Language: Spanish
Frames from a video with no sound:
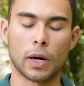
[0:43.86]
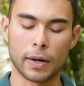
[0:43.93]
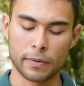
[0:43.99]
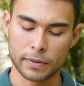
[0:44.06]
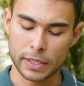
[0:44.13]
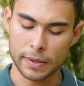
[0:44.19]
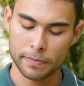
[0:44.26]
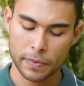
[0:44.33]
hoja.
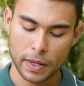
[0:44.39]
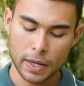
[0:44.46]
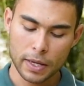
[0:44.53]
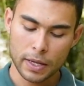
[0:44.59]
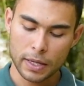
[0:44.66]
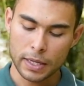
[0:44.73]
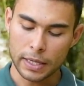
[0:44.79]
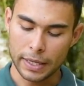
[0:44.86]

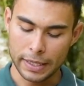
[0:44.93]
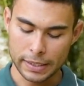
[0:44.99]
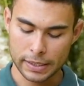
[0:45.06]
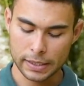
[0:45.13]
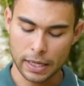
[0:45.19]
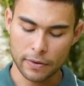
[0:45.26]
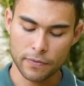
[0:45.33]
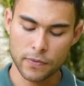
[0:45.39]

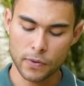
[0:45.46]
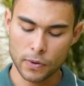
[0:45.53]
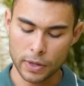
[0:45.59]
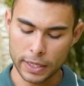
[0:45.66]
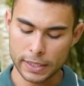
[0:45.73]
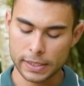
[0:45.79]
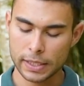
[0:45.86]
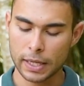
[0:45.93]
esta,
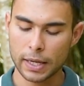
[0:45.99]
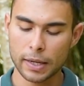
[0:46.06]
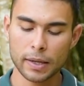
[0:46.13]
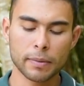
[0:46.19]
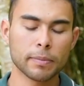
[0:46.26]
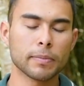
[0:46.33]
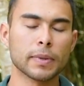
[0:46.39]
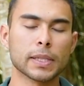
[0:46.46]

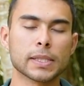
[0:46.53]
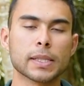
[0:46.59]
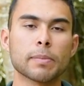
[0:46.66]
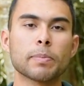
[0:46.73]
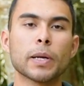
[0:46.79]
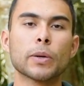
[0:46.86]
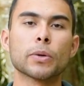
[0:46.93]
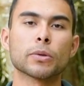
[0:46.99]
este
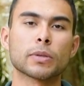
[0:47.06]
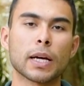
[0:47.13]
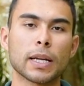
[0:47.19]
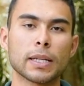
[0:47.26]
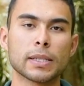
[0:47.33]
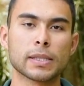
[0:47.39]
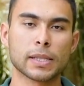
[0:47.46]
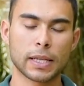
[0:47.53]

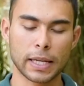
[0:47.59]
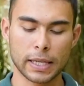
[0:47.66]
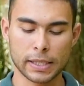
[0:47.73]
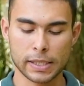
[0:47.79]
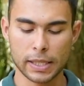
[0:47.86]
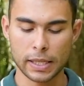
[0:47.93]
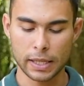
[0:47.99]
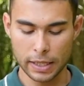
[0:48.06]
pleurotalis
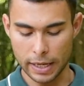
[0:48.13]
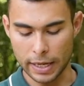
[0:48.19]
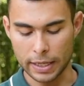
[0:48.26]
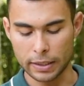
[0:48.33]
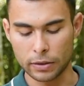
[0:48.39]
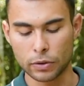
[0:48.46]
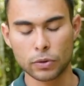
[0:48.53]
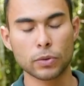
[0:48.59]
crece
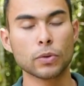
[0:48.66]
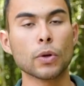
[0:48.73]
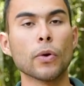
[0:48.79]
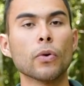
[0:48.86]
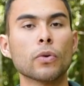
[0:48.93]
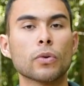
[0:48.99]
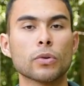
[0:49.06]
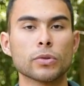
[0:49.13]
en
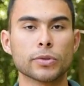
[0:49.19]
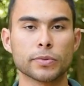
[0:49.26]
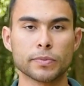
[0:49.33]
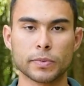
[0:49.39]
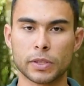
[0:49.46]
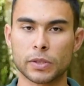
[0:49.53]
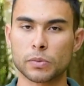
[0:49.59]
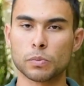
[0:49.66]
troncos,
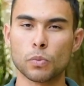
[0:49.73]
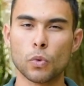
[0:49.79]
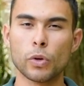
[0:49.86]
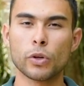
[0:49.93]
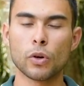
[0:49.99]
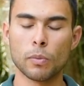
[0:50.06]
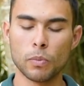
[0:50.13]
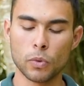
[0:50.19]
es muy
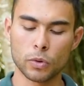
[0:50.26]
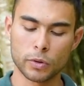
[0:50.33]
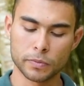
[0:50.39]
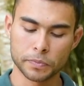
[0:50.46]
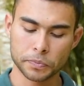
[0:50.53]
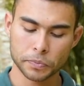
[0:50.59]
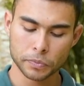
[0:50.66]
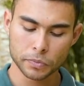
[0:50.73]
común,
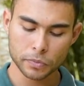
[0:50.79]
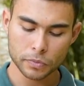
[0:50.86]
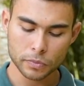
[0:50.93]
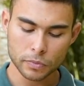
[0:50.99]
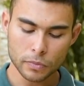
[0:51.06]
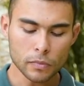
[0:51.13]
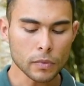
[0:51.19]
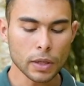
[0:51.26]

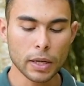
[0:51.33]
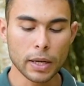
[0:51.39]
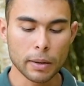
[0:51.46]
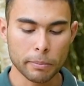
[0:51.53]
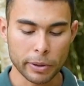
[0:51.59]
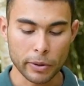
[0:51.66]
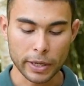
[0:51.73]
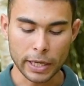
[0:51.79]

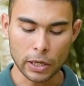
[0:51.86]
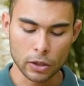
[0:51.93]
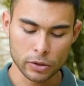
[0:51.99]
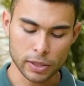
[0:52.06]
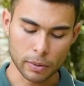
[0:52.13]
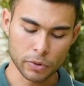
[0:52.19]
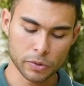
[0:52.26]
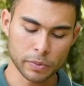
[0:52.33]
pero aquí lo
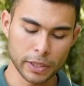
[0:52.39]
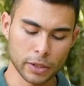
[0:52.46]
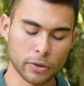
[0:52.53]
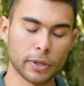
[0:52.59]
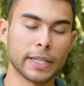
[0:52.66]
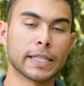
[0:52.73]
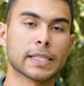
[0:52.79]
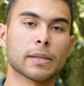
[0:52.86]
estamos
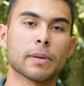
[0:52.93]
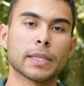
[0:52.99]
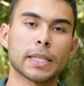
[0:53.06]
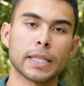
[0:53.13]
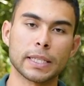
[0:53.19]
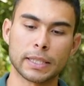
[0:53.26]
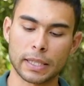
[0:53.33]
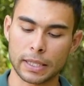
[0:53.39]
viendo en esta
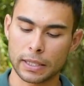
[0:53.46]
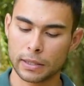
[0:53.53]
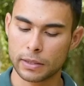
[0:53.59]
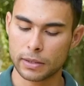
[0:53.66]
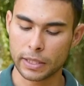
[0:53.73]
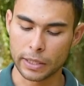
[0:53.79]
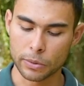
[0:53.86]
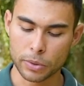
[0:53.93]
materita.
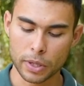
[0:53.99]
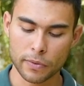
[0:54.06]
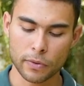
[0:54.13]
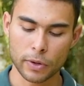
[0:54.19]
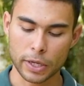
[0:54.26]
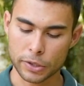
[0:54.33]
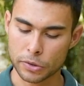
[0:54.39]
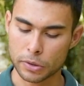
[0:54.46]
Tiene una
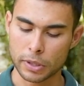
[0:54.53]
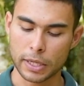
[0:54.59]
floración